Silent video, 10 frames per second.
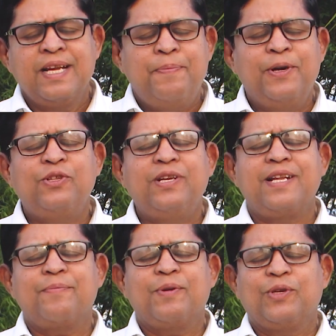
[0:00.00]
இப்பொழுது
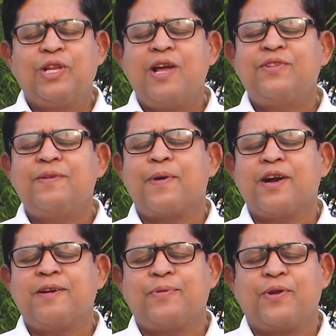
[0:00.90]
நாம் முதலாவது
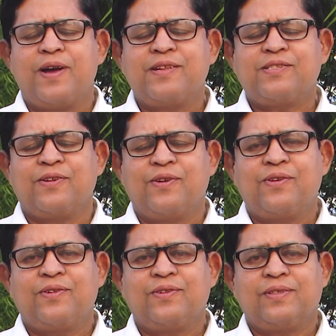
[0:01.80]
பார்க்க போகிற ஆசனம்
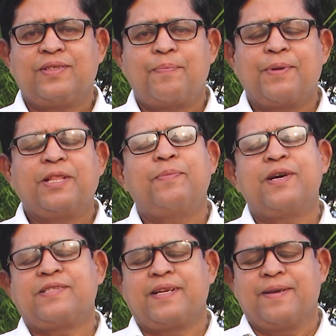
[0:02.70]

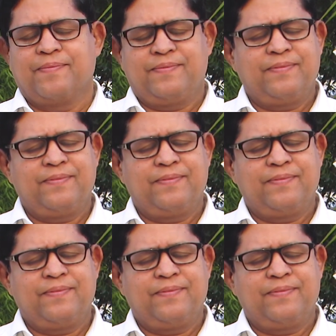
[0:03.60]
பத்மாசனம்